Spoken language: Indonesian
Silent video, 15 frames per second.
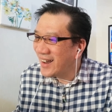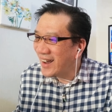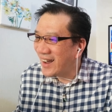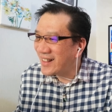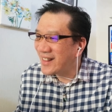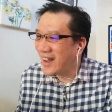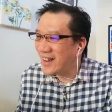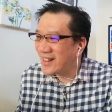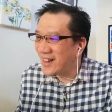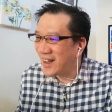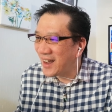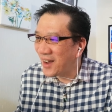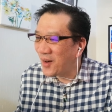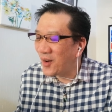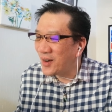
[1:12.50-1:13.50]

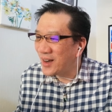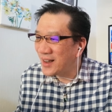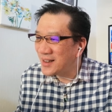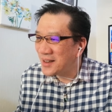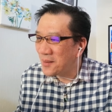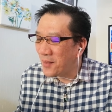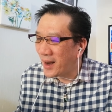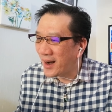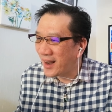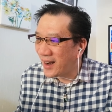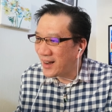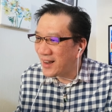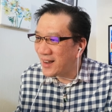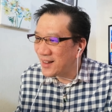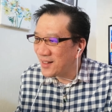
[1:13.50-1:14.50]
Hati-hati kondisi
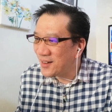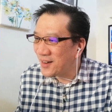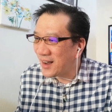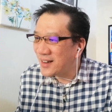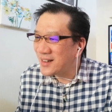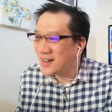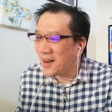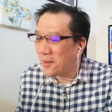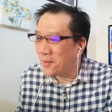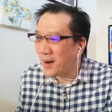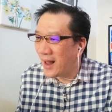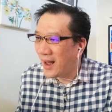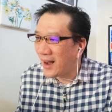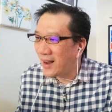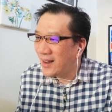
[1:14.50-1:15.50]
market gitu kan saya
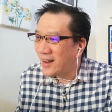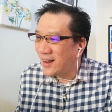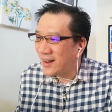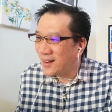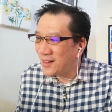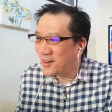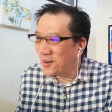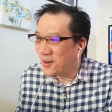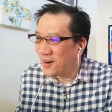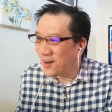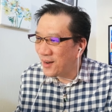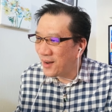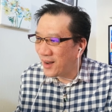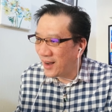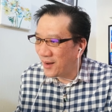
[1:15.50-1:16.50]
bilang. Itu
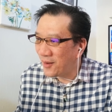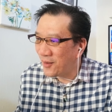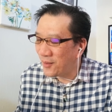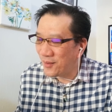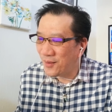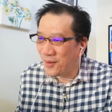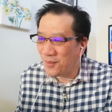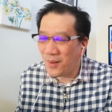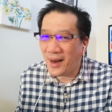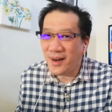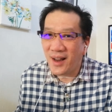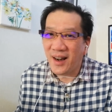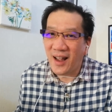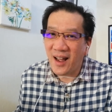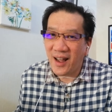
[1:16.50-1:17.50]

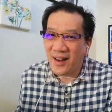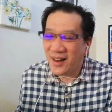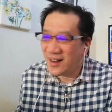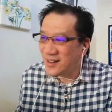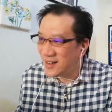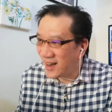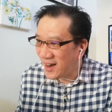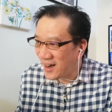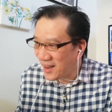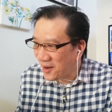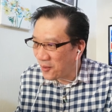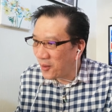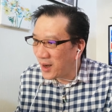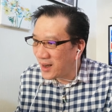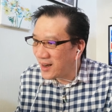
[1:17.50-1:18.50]
bandar akan kejar
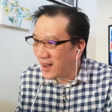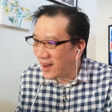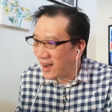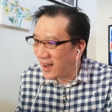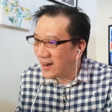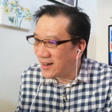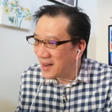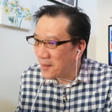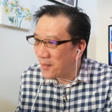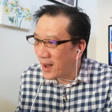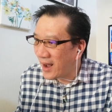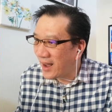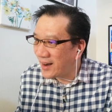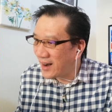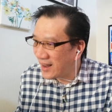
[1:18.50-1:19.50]
liquid, akan dia
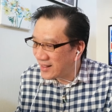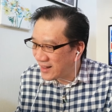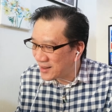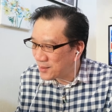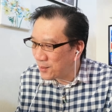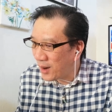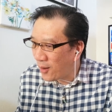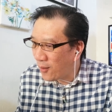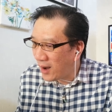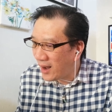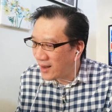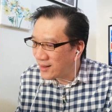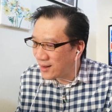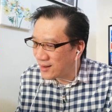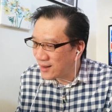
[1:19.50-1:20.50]
makan atas
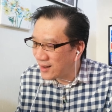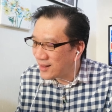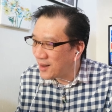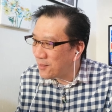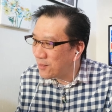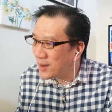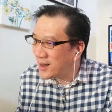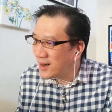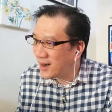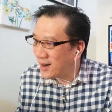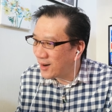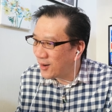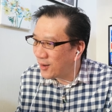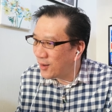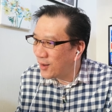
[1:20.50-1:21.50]
bawah. Ternyata
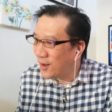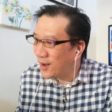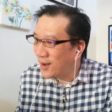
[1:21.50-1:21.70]
bener loh.